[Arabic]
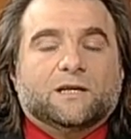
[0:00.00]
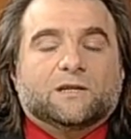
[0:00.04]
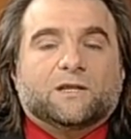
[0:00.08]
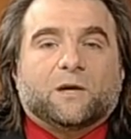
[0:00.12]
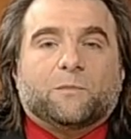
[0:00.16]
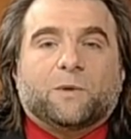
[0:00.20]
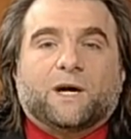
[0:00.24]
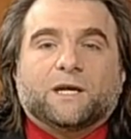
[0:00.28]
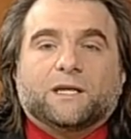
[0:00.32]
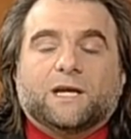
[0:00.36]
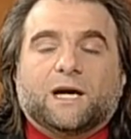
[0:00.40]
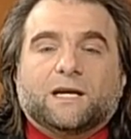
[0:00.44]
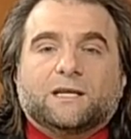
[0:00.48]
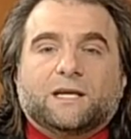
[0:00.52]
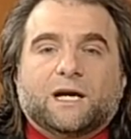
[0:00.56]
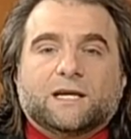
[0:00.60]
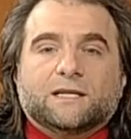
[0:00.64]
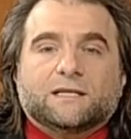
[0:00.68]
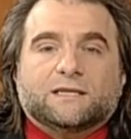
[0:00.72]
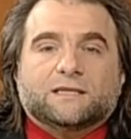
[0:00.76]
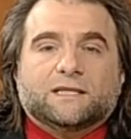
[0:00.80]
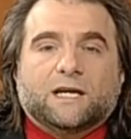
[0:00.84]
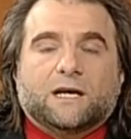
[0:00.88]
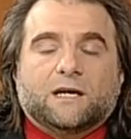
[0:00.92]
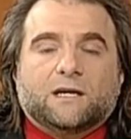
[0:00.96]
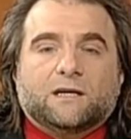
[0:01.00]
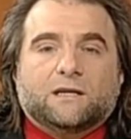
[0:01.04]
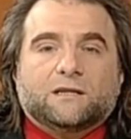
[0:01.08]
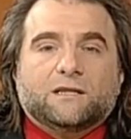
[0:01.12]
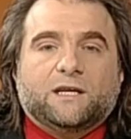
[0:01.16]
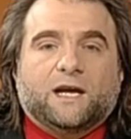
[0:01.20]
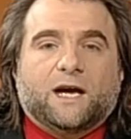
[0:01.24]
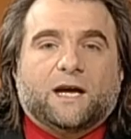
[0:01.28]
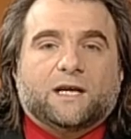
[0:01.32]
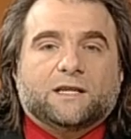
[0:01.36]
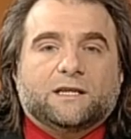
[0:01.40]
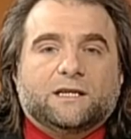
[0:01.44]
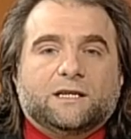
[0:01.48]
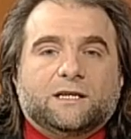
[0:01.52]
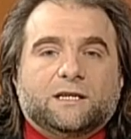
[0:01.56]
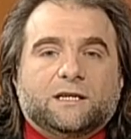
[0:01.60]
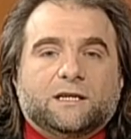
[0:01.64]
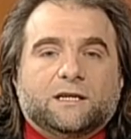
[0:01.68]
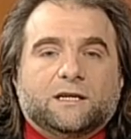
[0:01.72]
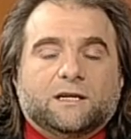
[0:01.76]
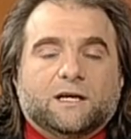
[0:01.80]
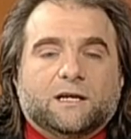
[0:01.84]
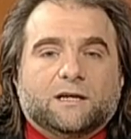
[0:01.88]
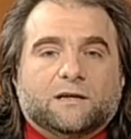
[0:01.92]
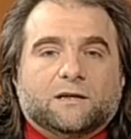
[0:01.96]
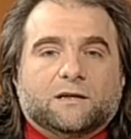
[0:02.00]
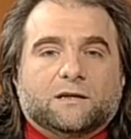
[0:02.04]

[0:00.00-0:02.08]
طبعا هذا إنسان يعني